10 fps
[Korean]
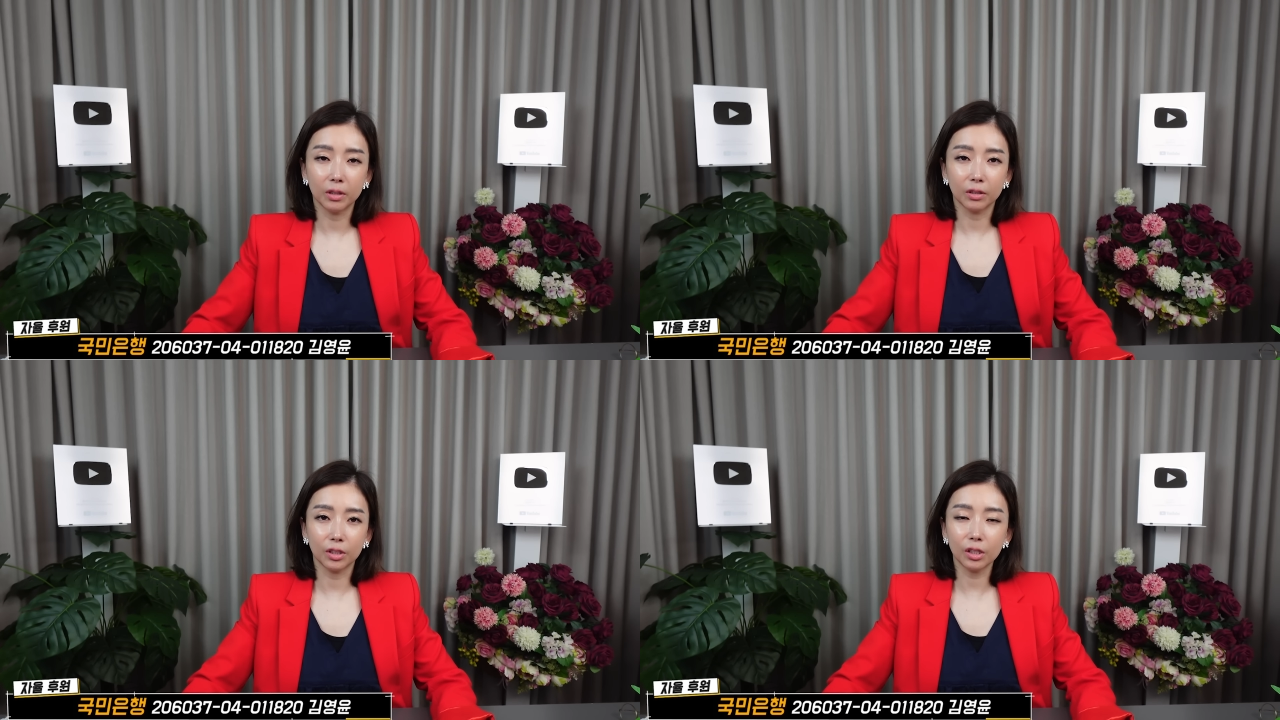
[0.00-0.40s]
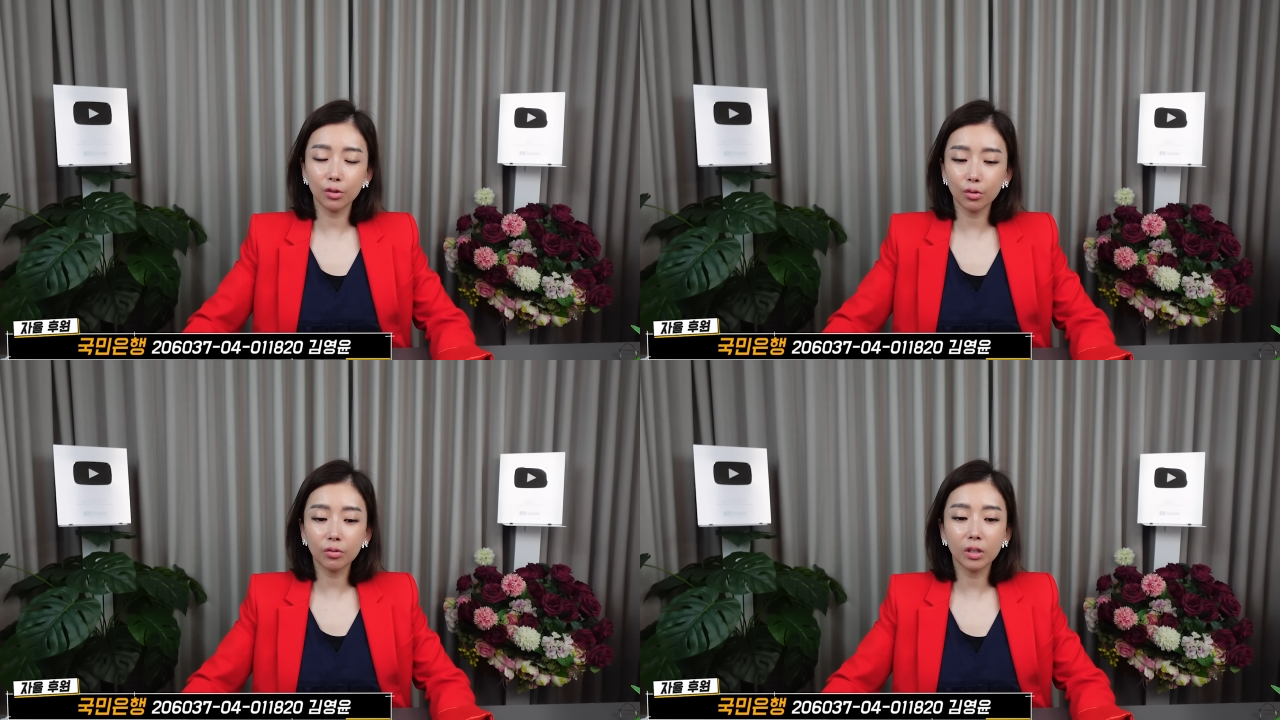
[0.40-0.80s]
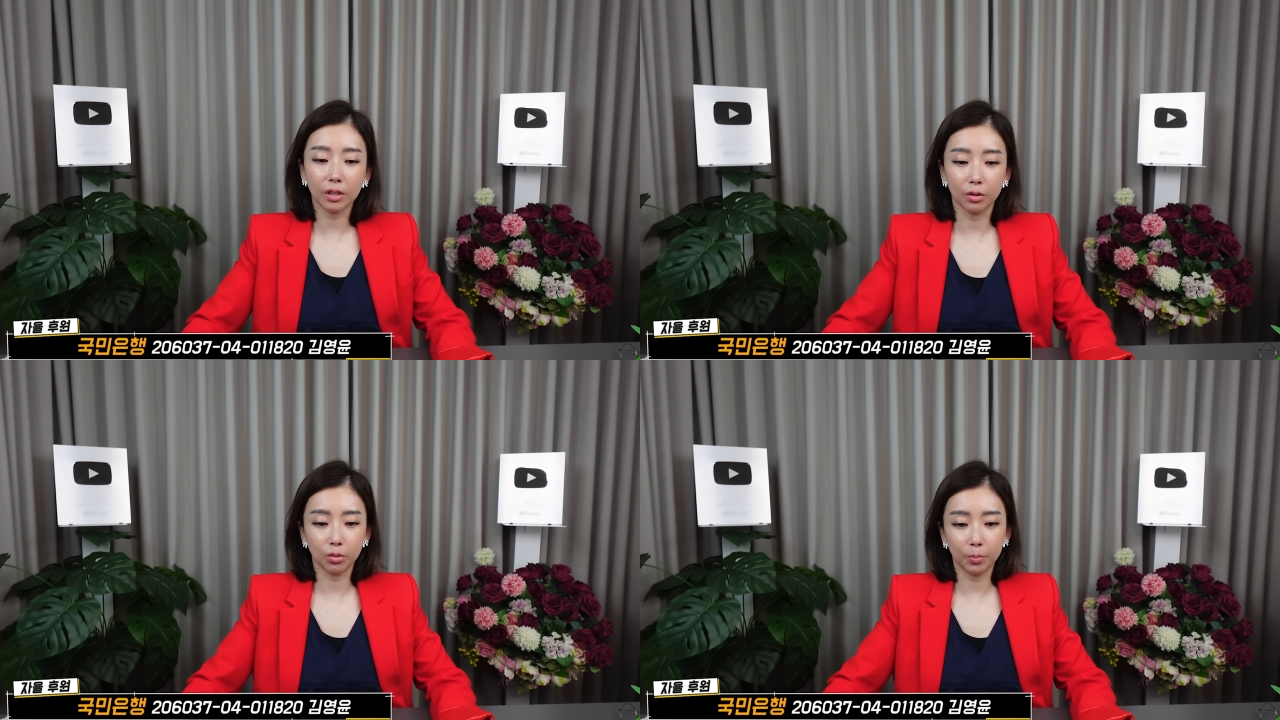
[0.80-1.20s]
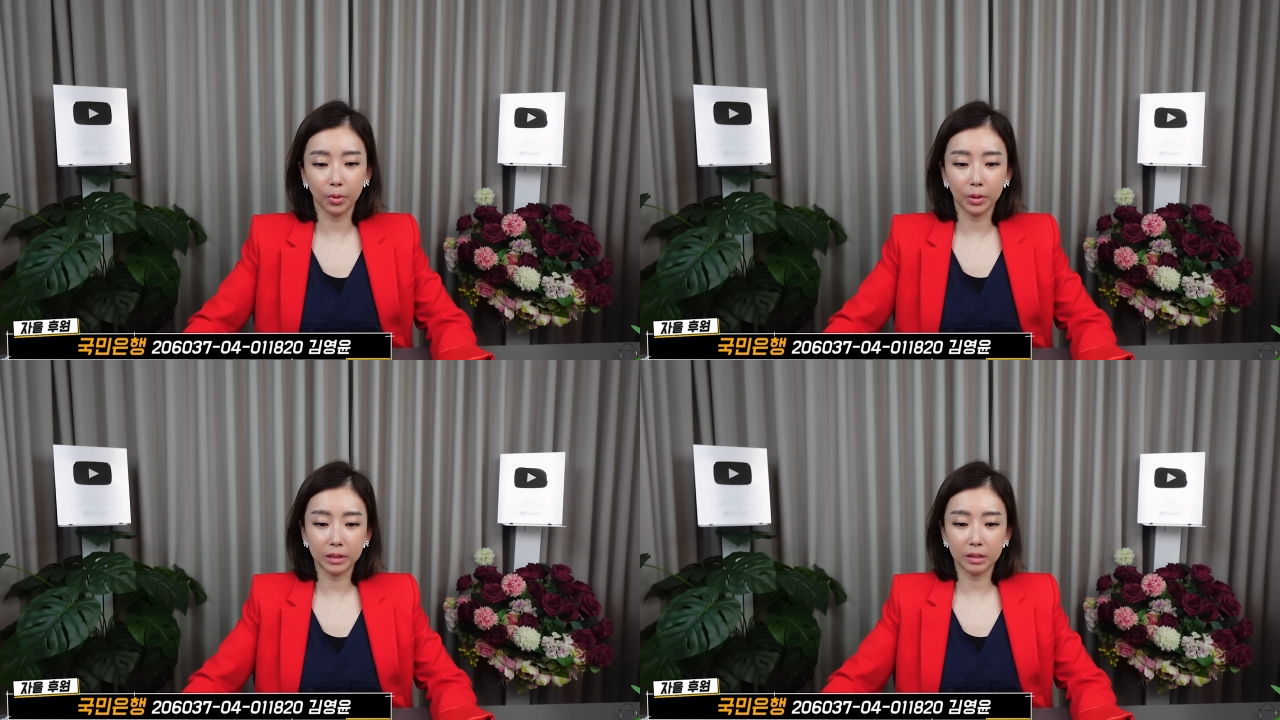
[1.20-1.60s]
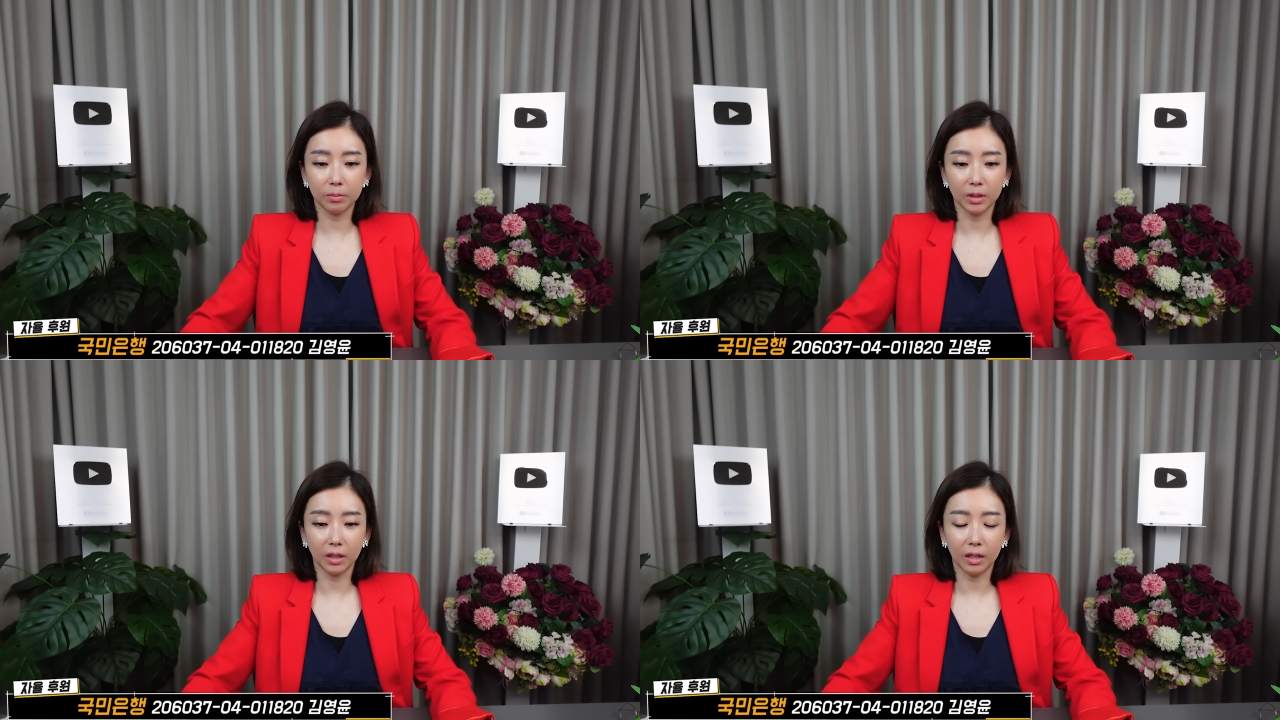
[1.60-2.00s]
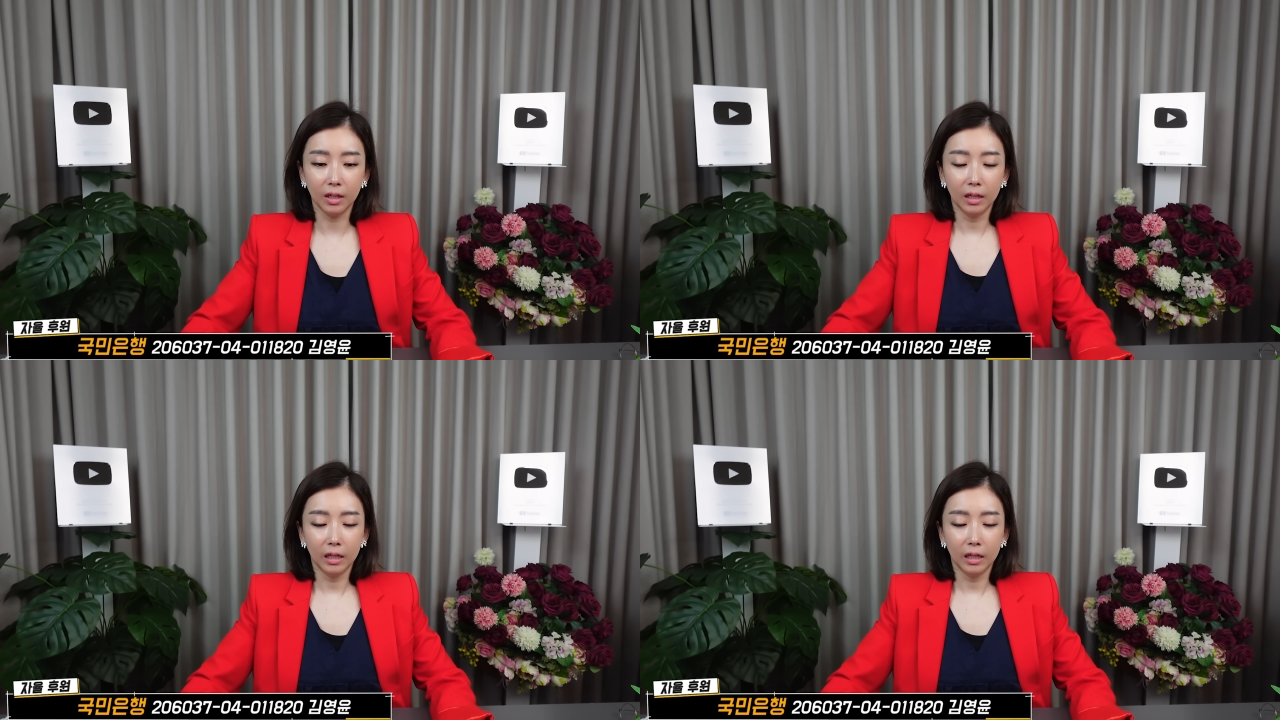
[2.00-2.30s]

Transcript: 해서 신중하게 투표했습니다.